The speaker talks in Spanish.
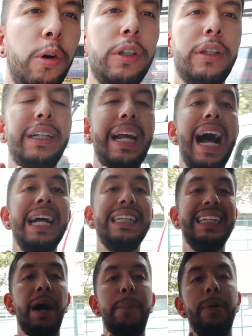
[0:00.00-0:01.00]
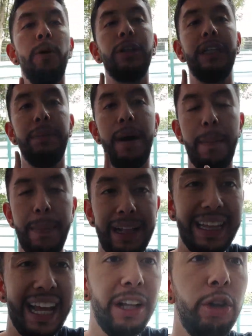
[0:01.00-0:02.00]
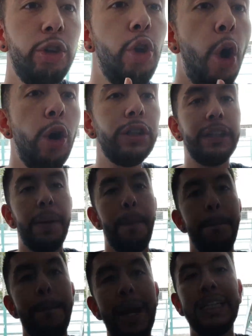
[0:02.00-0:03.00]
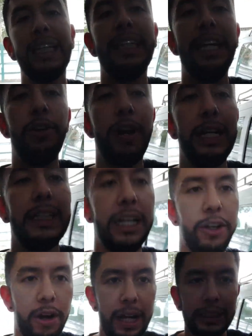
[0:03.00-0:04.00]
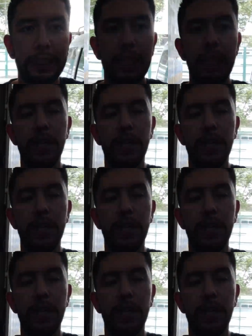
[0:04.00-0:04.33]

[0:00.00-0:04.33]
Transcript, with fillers: unos casi aproximadamente dos meses, señoras y señores